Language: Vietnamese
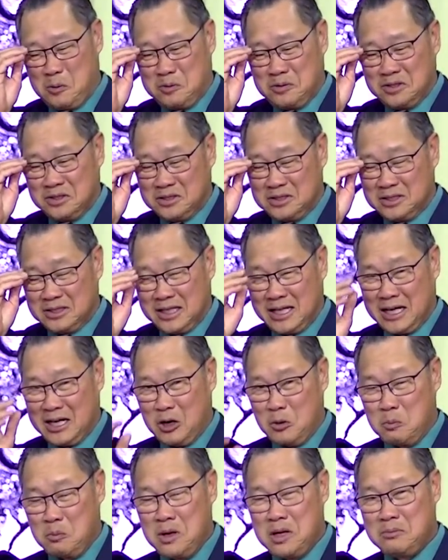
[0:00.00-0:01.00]
nông trường ta
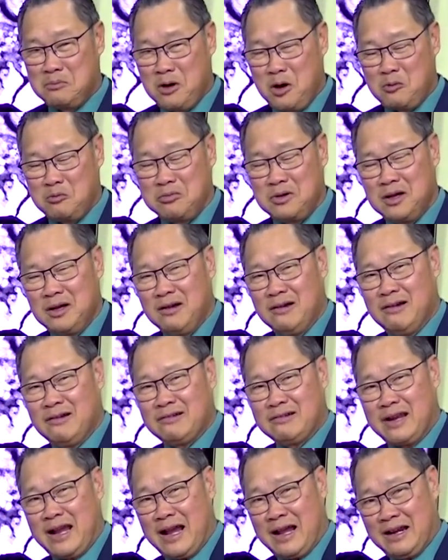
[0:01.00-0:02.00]
rộng mênh mông
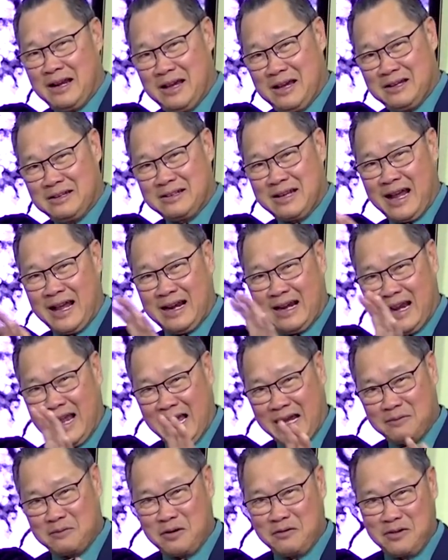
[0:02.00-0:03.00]
trăng lên trăng
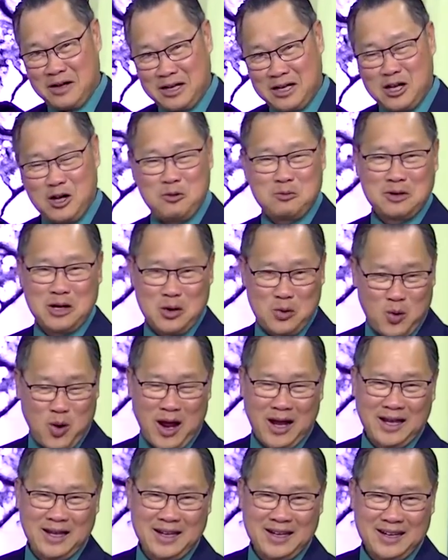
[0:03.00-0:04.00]
lặn mà vẫn không ra
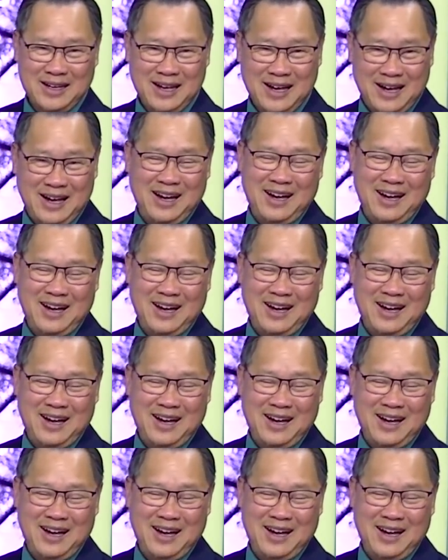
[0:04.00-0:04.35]
ngoài đó